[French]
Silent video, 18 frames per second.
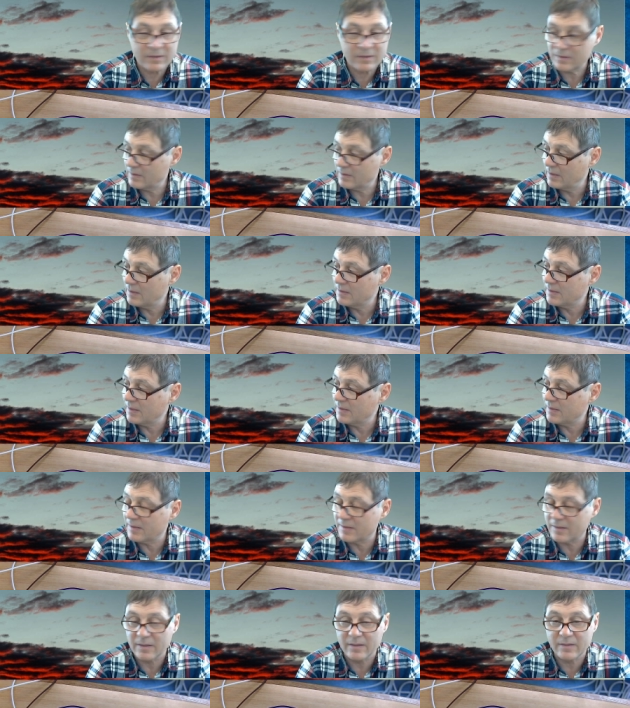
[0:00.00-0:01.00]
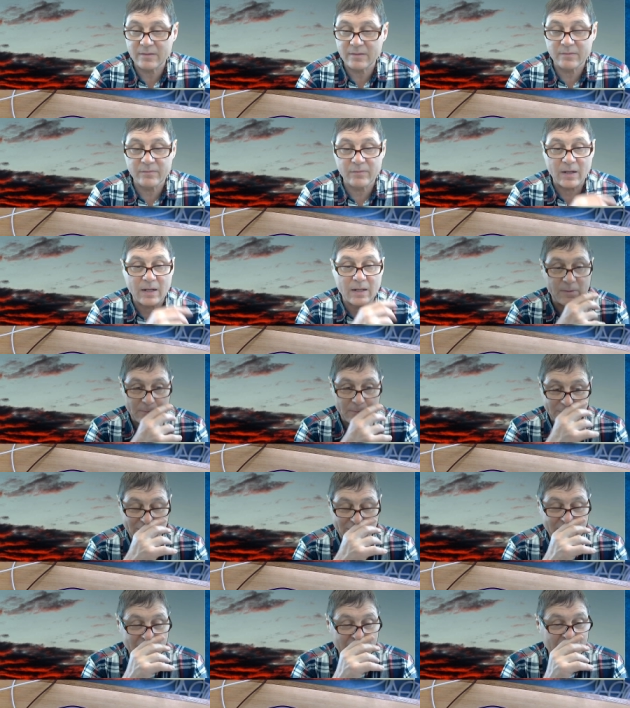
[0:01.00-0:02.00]
Elle s'est éteinte. Voilà,
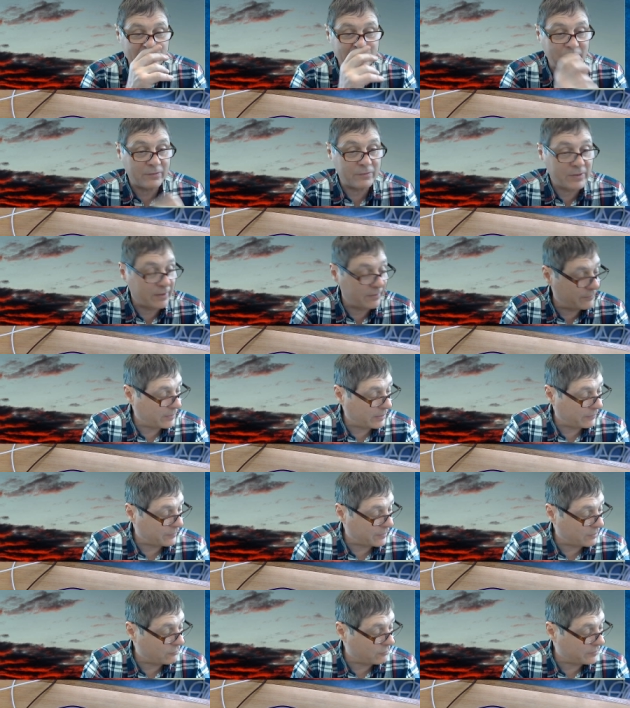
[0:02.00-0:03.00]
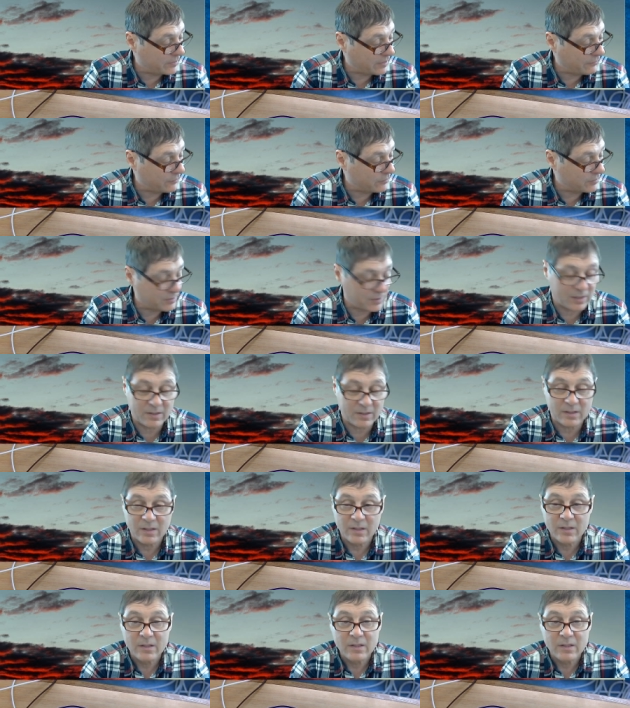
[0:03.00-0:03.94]
donc euh, une fois que vous avez vérifié que tout ça fonctionne,